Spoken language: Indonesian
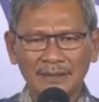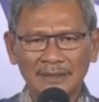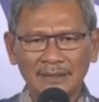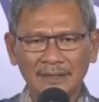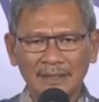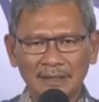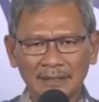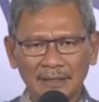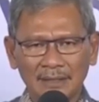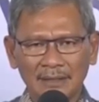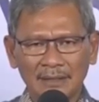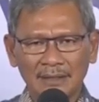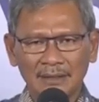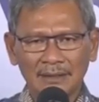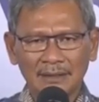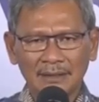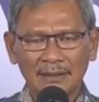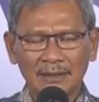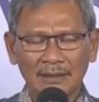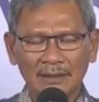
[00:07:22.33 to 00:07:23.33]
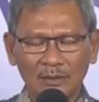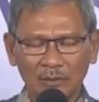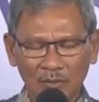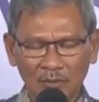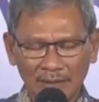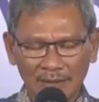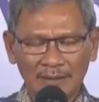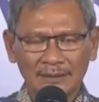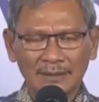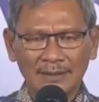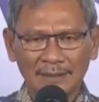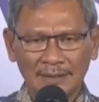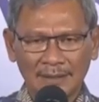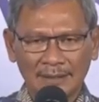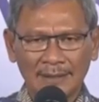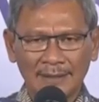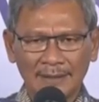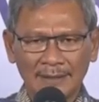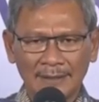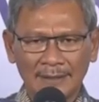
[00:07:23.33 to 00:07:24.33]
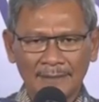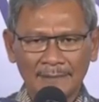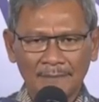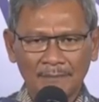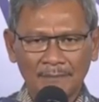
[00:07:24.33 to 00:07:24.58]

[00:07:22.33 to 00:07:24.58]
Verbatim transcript: dia ke lingkungan sekitarnya.